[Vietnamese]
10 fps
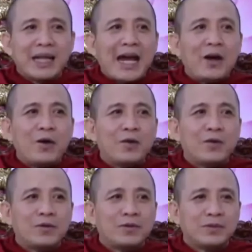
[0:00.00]

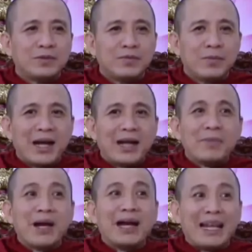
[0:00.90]
nào bằng
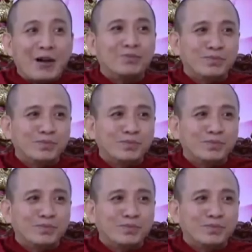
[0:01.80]
cái bằng lòng